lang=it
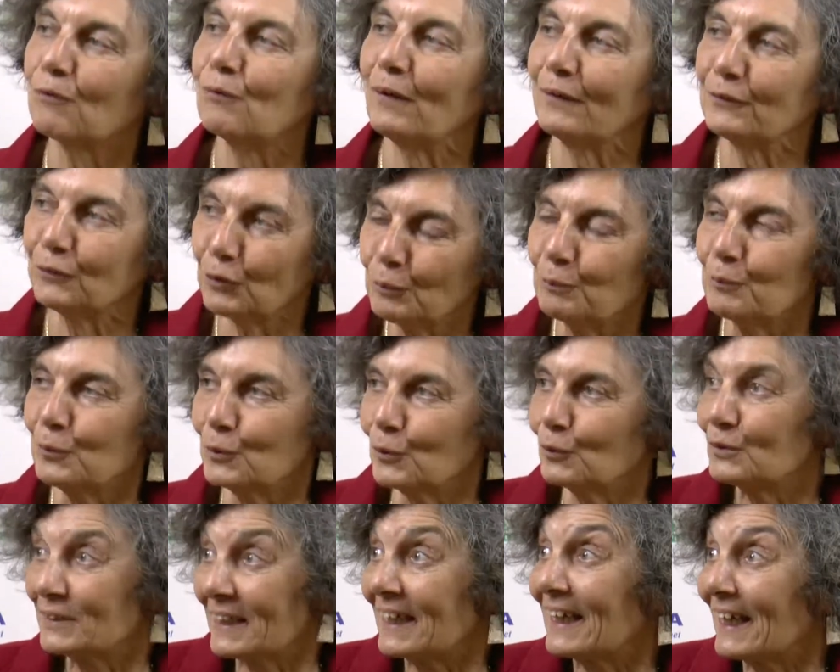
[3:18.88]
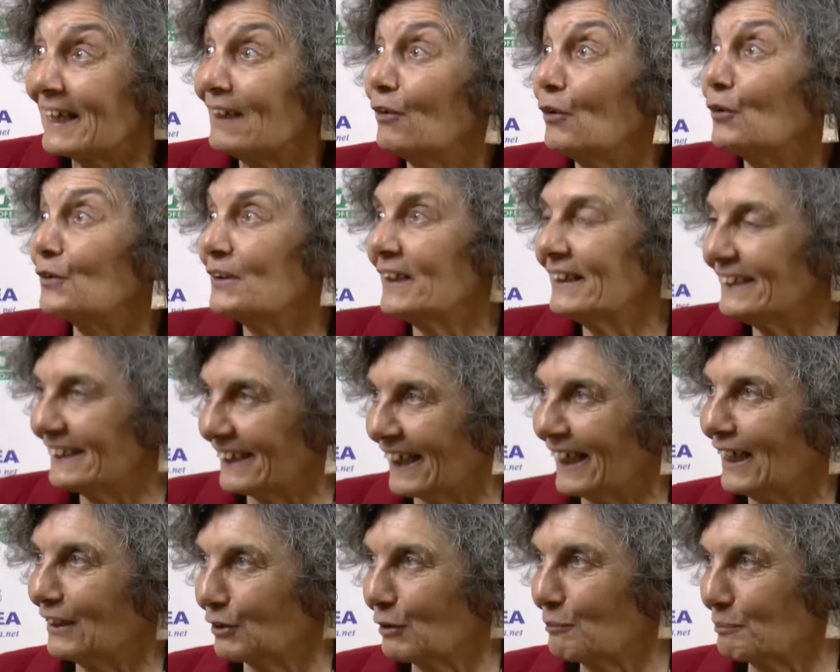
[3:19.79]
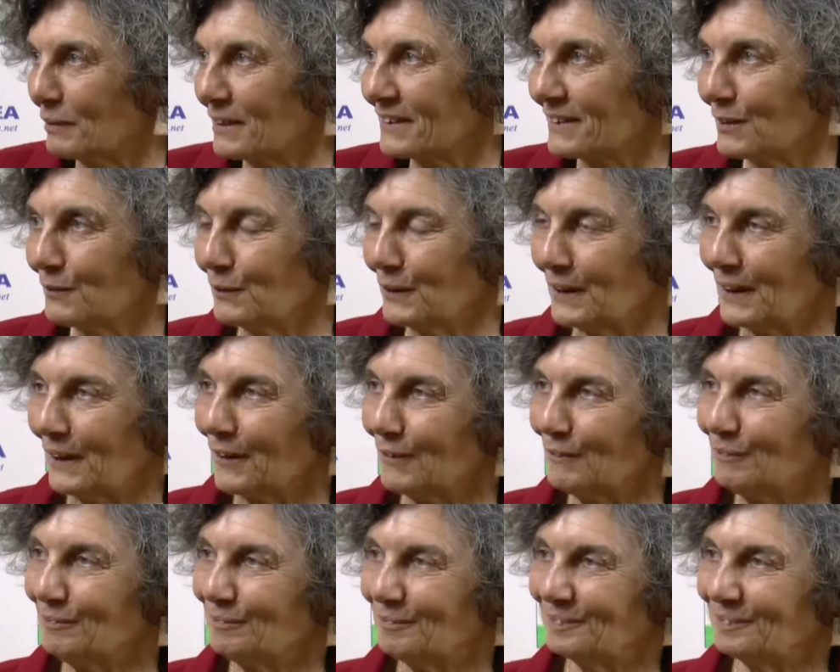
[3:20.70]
quanto più sarà orientato a perseguirlo.